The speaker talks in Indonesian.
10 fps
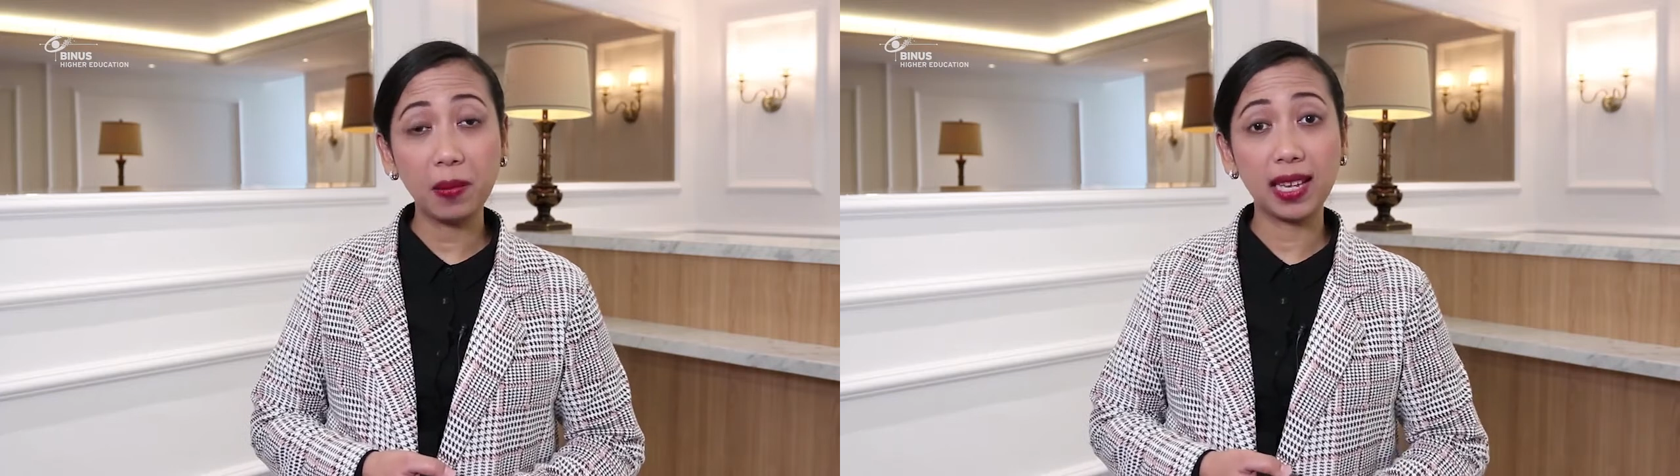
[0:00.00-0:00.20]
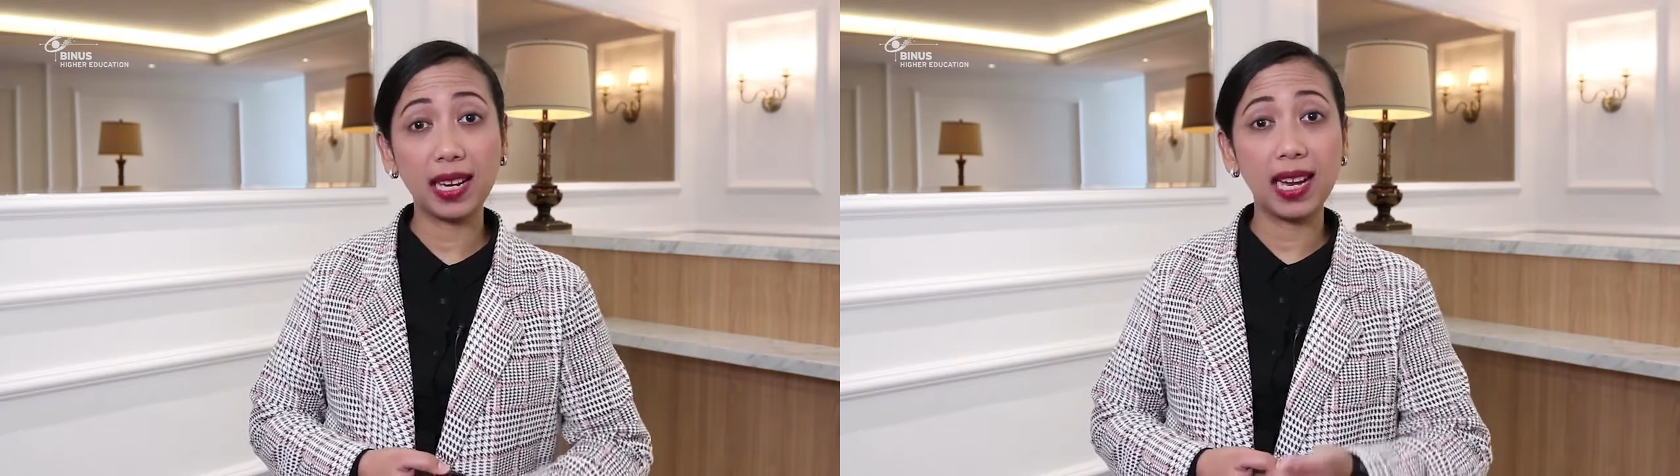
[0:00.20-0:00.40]

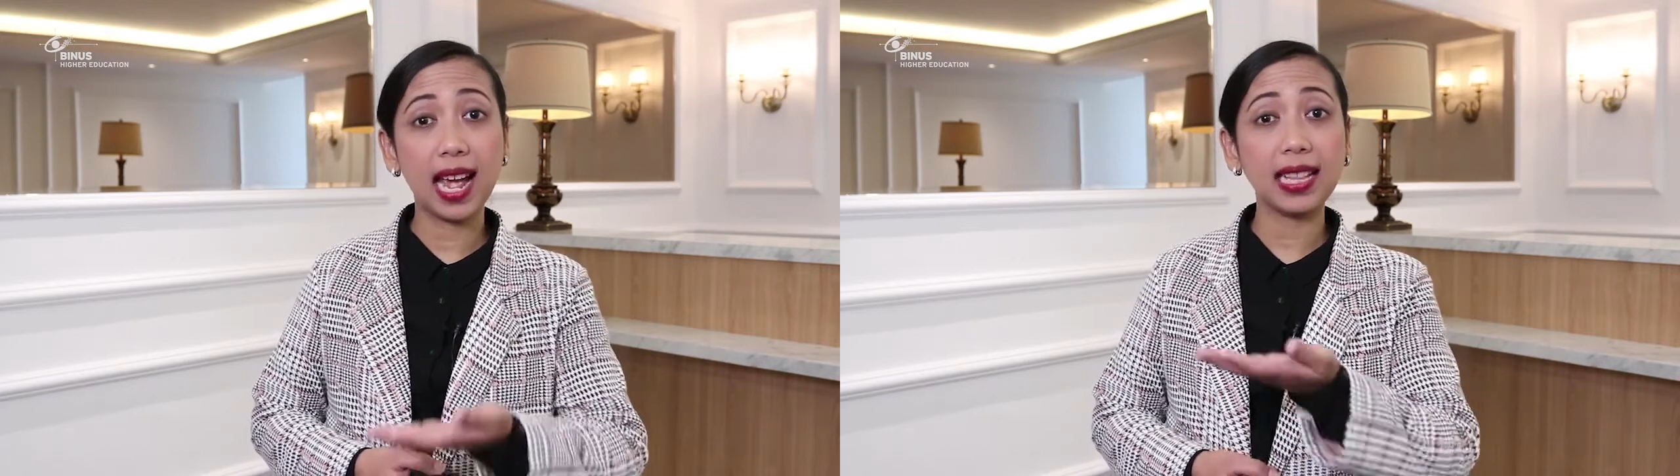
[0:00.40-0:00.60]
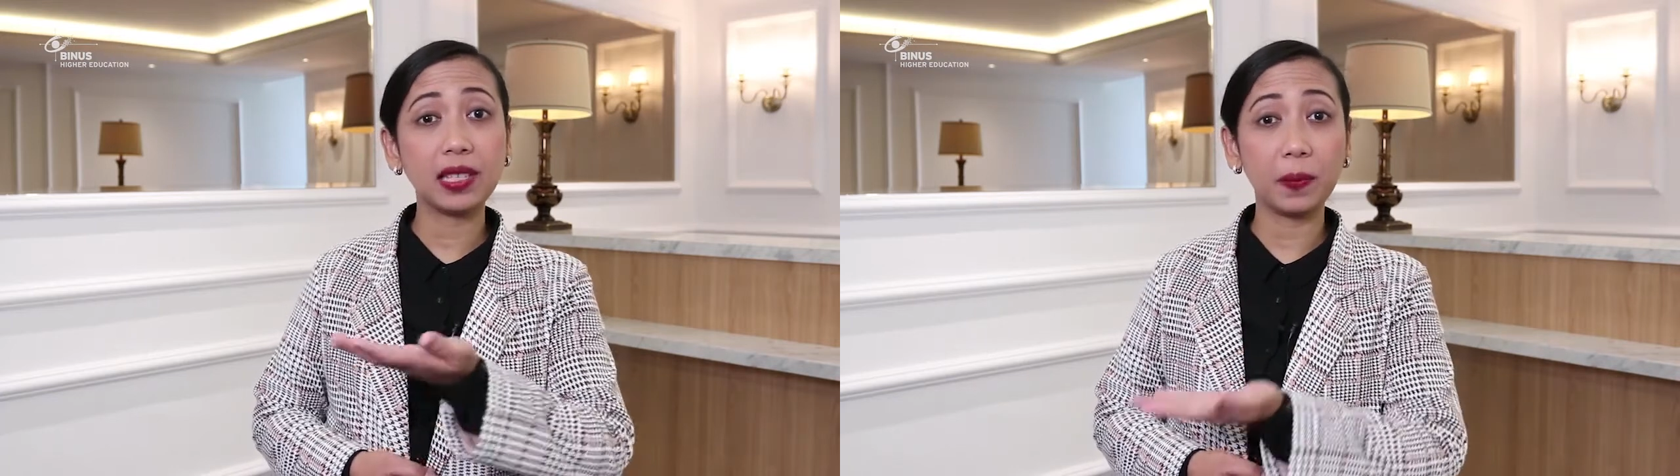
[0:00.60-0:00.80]
bisa
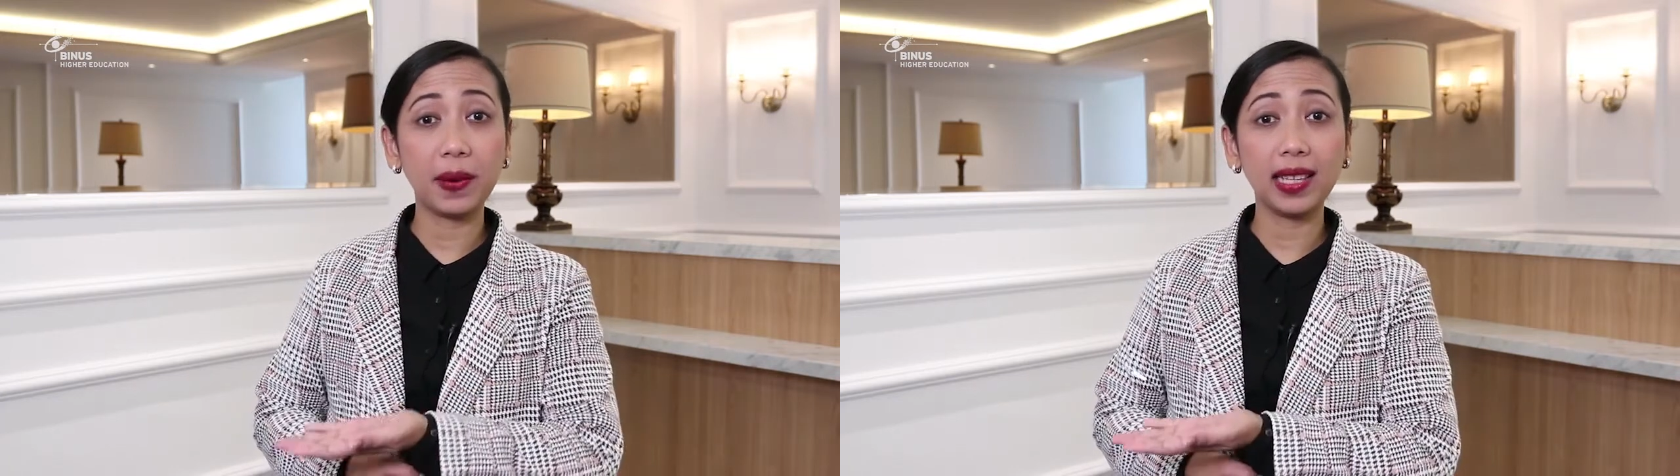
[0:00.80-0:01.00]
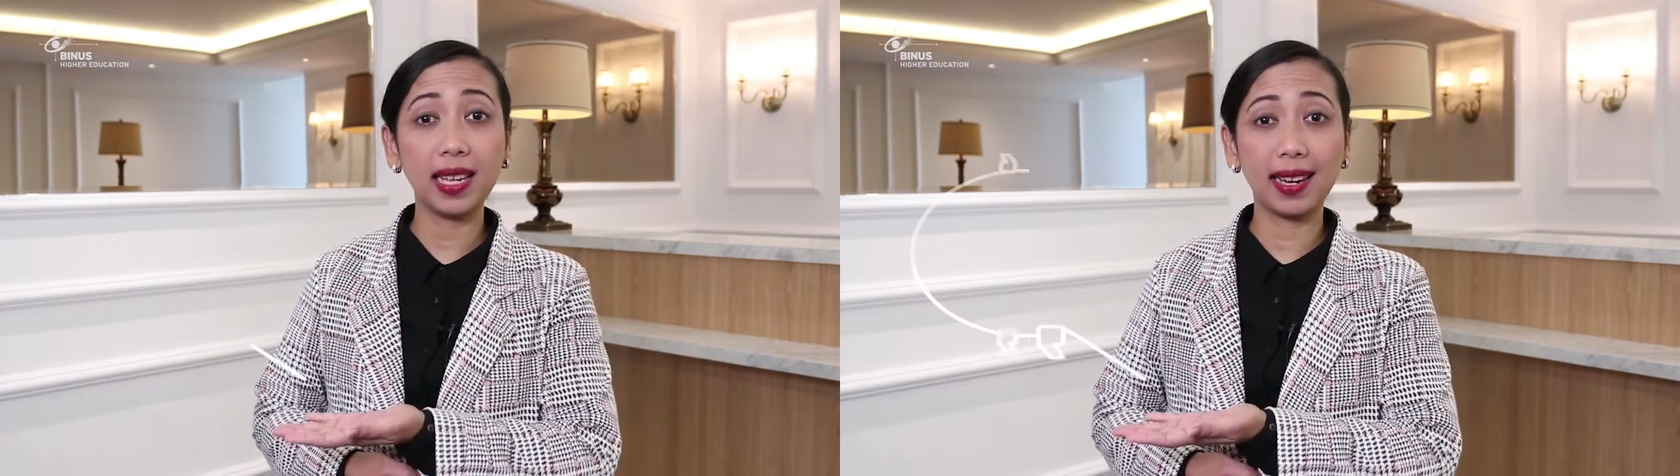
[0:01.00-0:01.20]
dilihat
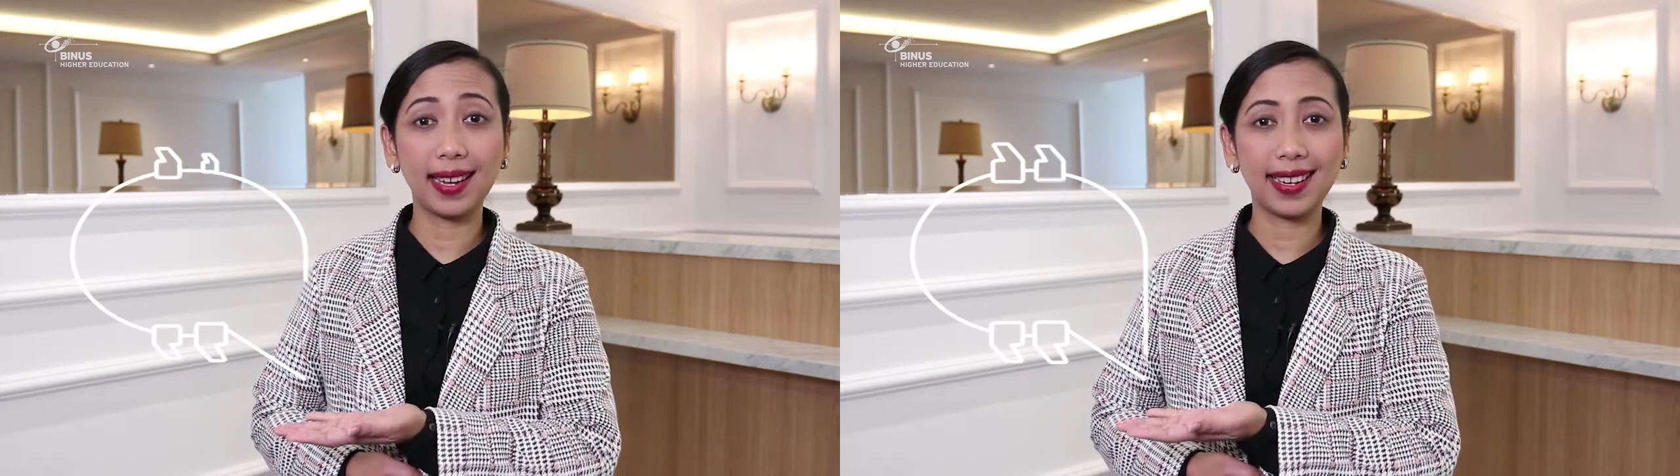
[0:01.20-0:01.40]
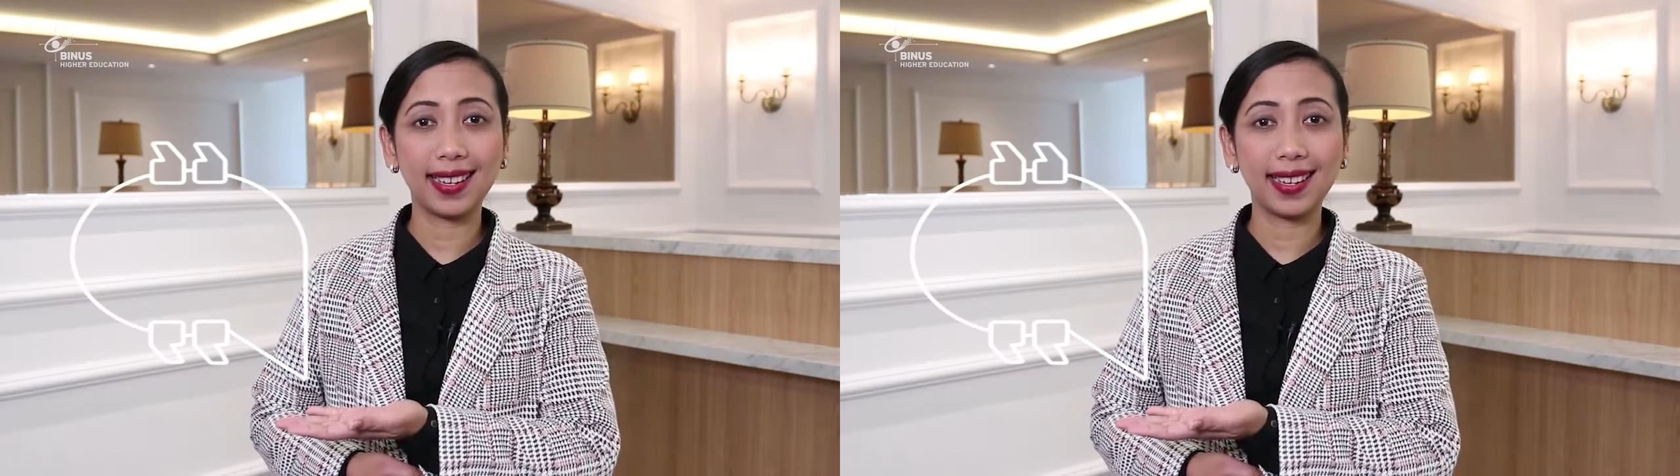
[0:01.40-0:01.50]
seperti ini.